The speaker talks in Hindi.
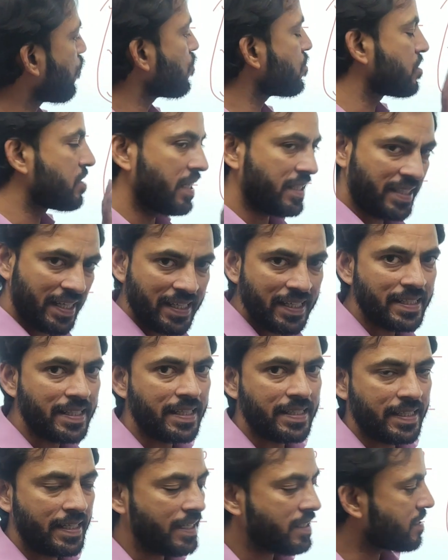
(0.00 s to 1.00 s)
ऑफ कॉस्ट देते ही
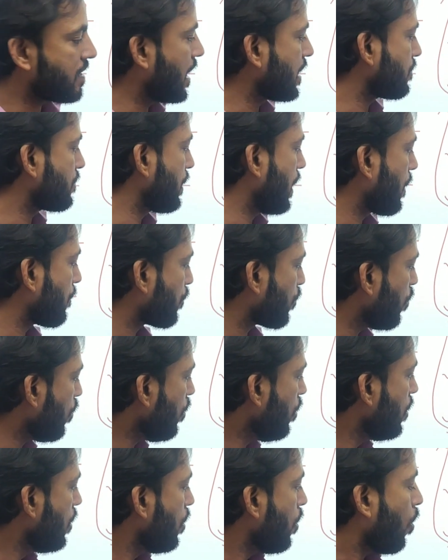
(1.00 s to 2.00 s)
देते हैं साथ में आपको
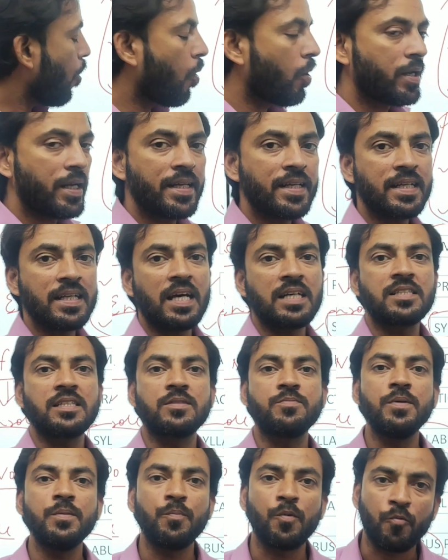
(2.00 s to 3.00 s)
ऑनलाइन
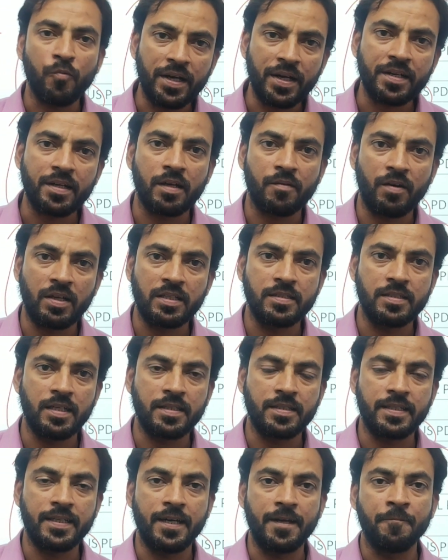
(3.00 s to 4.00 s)
क्लासेस भी प्रोवाइड करवा दी
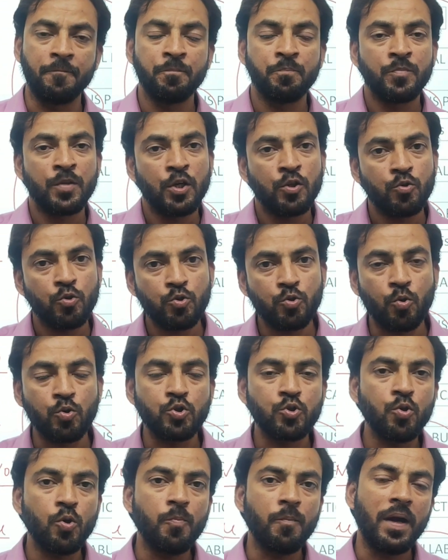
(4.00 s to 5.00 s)
जाती है तो
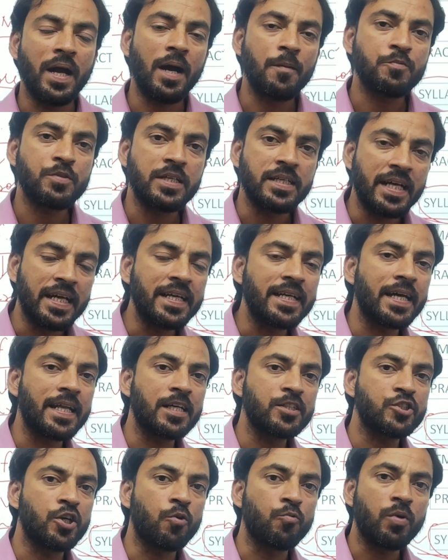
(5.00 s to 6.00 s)
दोस्तों मैं आपसे यही
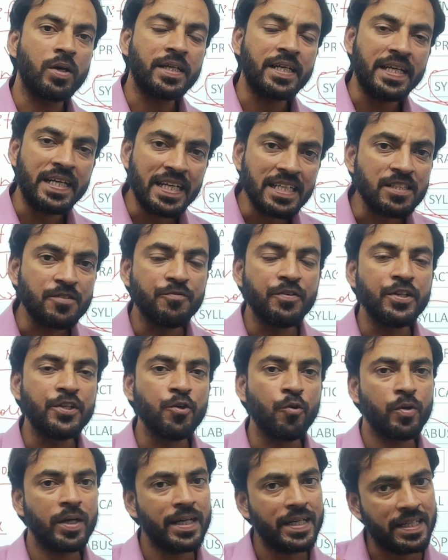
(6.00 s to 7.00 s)
कहना चाहूंगा कि इस
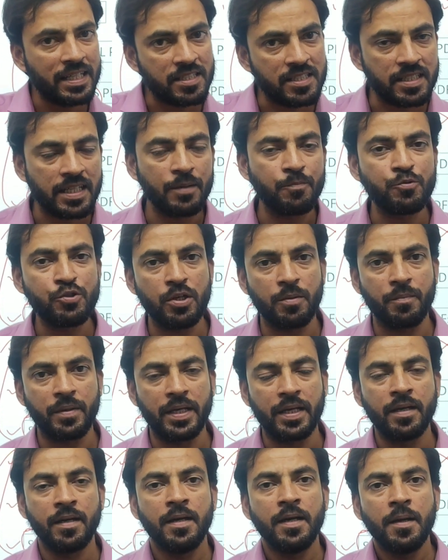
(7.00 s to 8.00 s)
वीडियो के डिस्क्रिप्शन
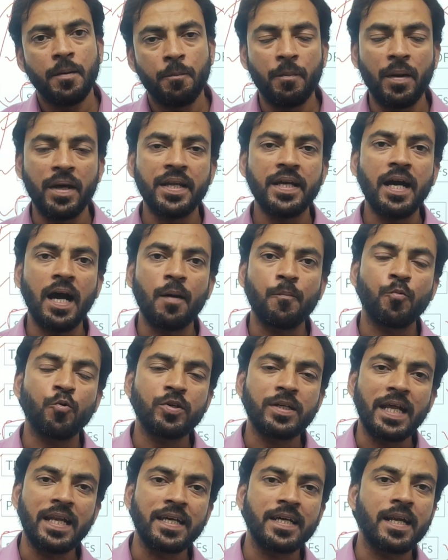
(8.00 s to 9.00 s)
में मैंने आपको
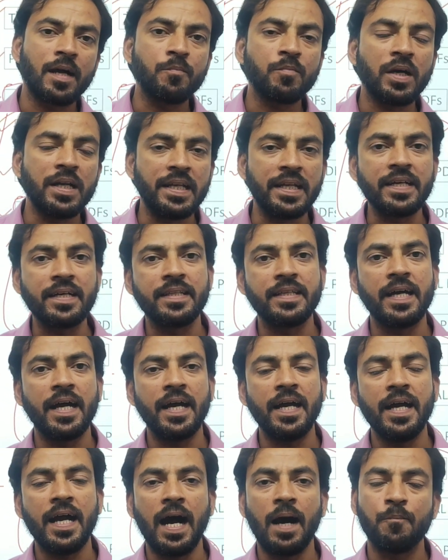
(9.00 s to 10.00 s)
टेलीग्राम का लिंक दिया
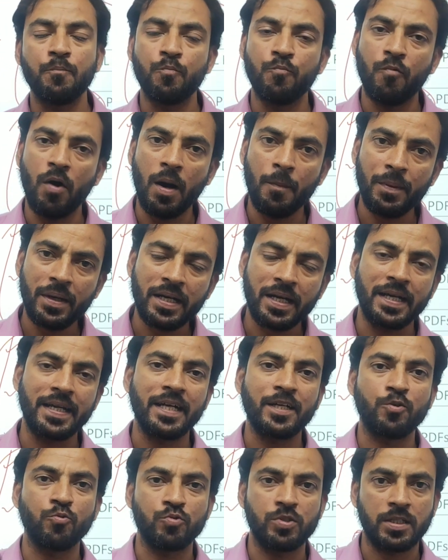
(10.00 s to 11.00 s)
है आप वहां पे
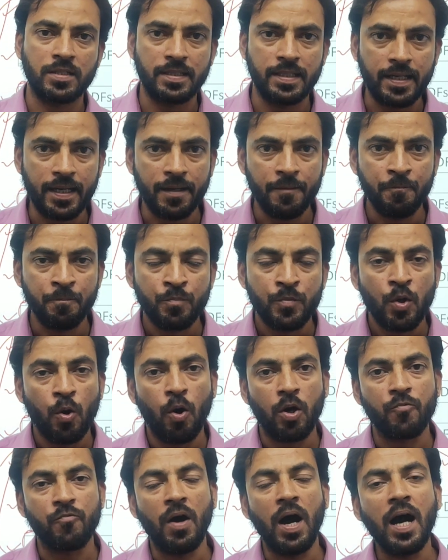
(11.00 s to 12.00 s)
कनेक्ट हो सकते हैं
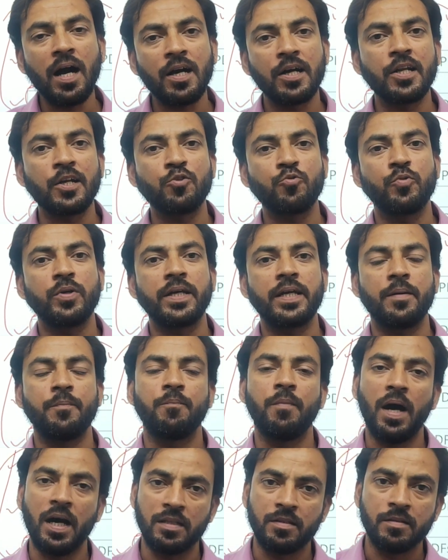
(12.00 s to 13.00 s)
और वहां कनेक्ट होने के
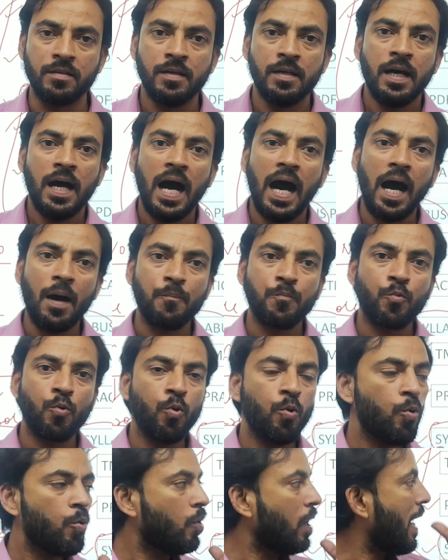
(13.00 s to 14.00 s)
बाद आपको
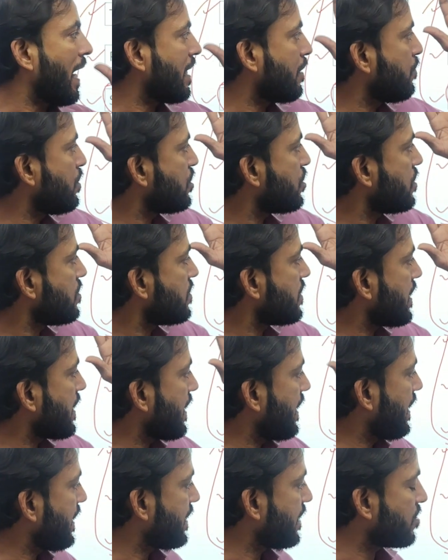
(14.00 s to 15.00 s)
एडमिशन से
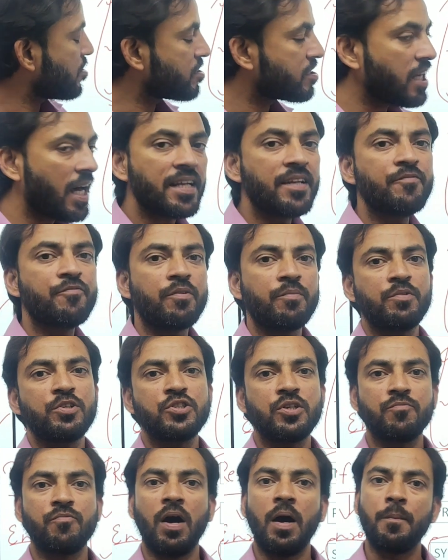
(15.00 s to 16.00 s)
रिलेटेड सारी
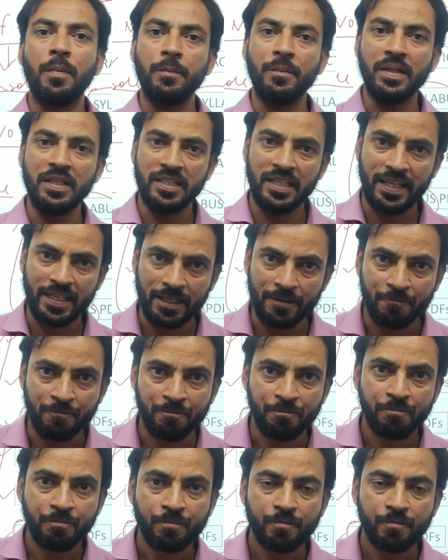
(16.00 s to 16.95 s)
इन्फॉर्मेशन वहां पे मिल जाएगी